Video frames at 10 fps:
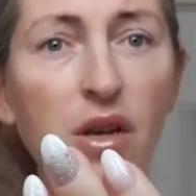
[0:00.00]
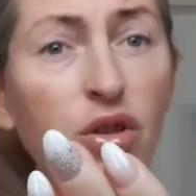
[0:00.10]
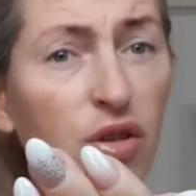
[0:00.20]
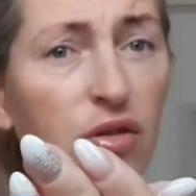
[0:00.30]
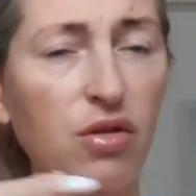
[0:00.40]

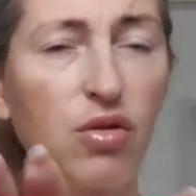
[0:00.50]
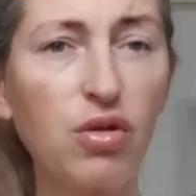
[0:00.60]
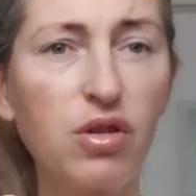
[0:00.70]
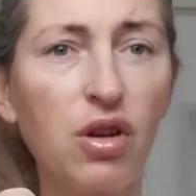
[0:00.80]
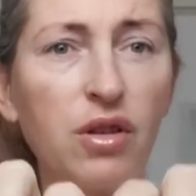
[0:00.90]
no i są
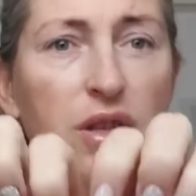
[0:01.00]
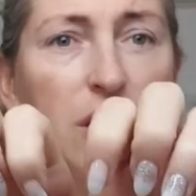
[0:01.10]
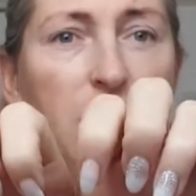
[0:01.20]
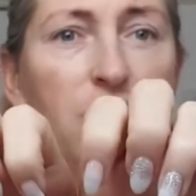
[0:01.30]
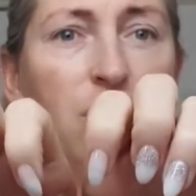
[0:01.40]
skrócone
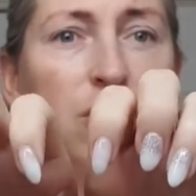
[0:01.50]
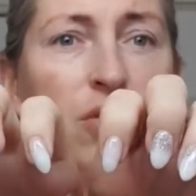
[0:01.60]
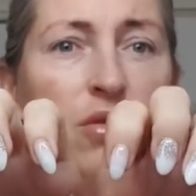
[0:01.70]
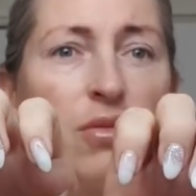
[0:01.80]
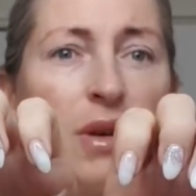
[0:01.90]
takie do,
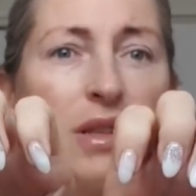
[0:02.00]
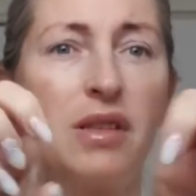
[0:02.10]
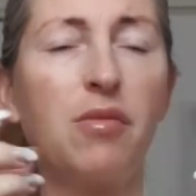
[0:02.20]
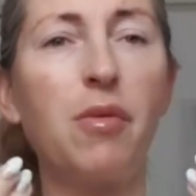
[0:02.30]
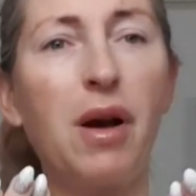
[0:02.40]
do, do
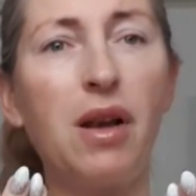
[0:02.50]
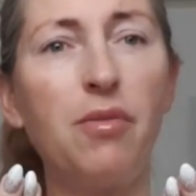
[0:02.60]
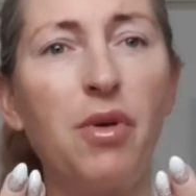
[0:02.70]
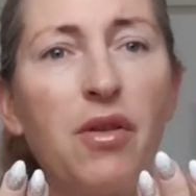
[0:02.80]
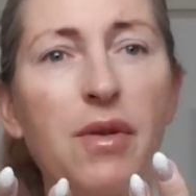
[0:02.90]
maksimum,
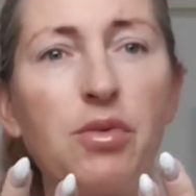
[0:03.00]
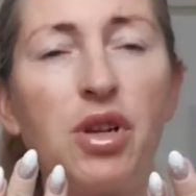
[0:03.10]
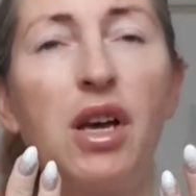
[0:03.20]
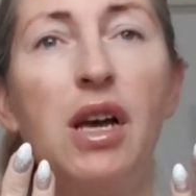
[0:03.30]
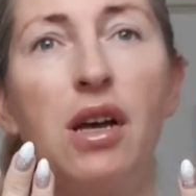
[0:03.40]
ale powiem Wam, że